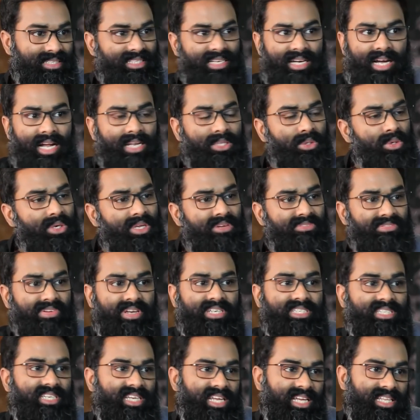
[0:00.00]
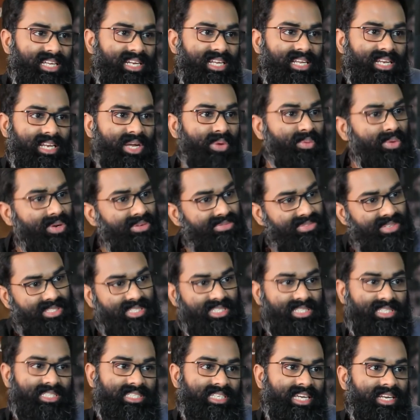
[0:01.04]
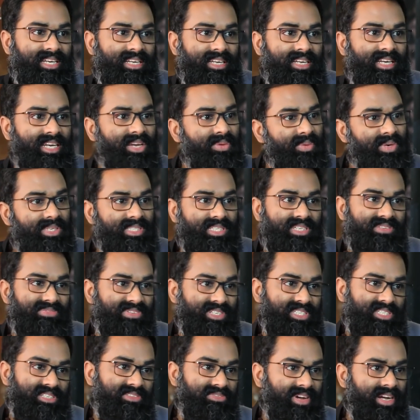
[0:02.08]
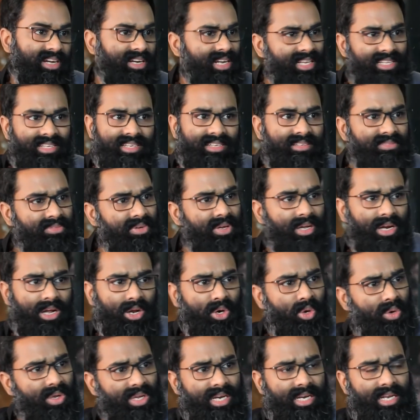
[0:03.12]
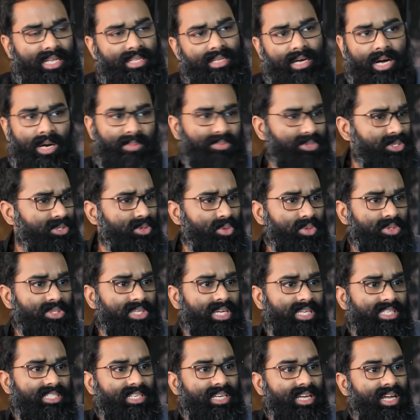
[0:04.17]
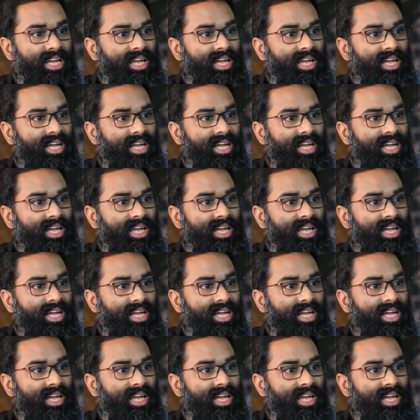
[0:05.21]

இந்த காலத்துடைய ஃபேஷன் யாதானே லவ் இன் ஃபஸ்ட்டு சைட் டிவர்ஸ் இன் ஃபஸ்ட்டு ஃபைட் அது வி ஆர் அலோவிங் இட் அது ஆப்ஷன் கொடுத்தாச்சு